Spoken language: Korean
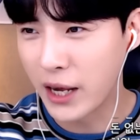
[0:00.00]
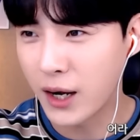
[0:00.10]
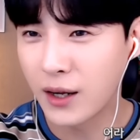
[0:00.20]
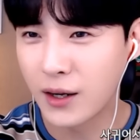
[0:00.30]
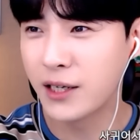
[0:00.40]

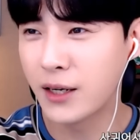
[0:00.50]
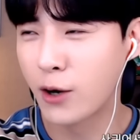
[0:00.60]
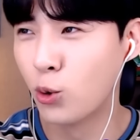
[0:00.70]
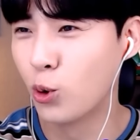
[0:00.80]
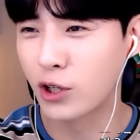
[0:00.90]
내가 1
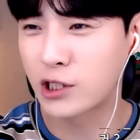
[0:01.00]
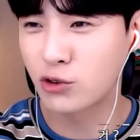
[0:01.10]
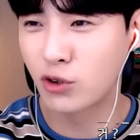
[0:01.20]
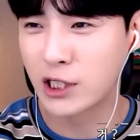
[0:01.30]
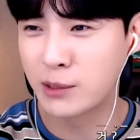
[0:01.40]
내고
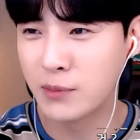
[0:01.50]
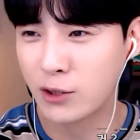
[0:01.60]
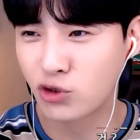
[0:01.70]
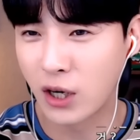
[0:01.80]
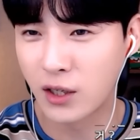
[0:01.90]
여자친구가 10
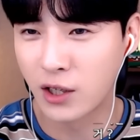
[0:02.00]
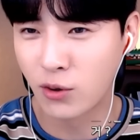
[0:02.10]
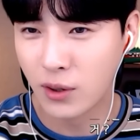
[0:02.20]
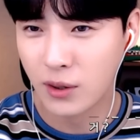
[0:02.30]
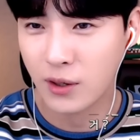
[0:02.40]
낸 줄 알겠네 이거?